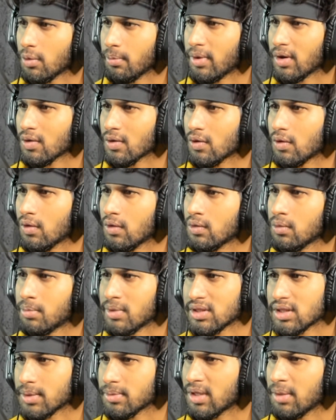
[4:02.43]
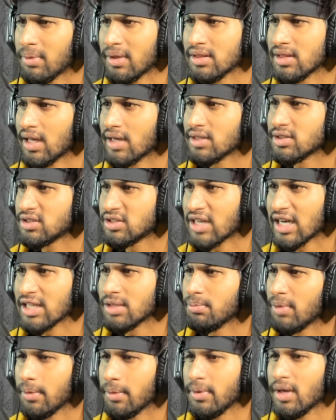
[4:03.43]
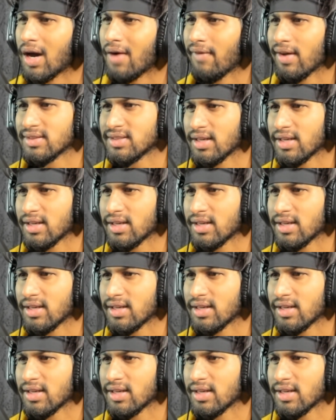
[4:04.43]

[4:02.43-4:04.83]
मेरे को मतलब की बंदा शायद मे भी हवा से